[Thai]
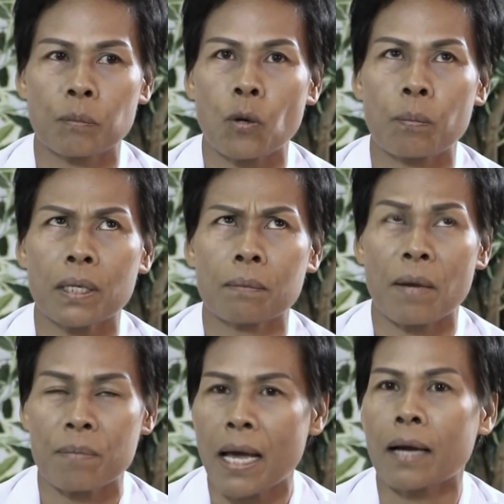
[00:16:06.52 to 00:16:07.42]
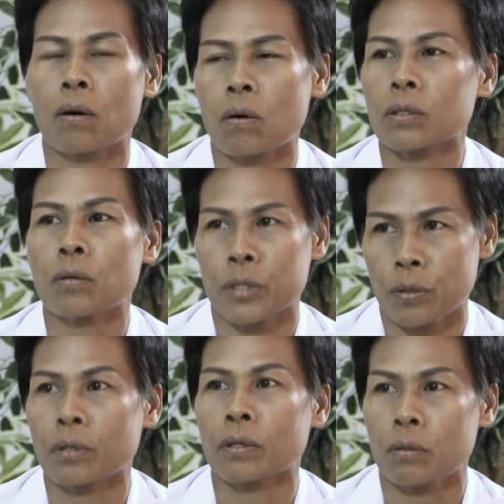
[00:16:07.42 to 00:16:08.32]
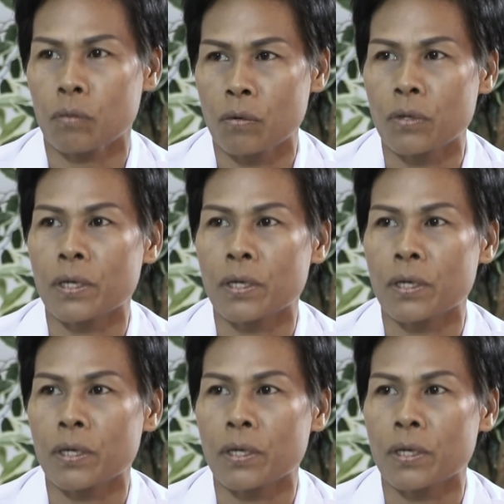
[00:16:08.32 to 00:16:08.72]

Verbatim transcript: ต้องเป็นแบบอย่างของเยาวชนด้วย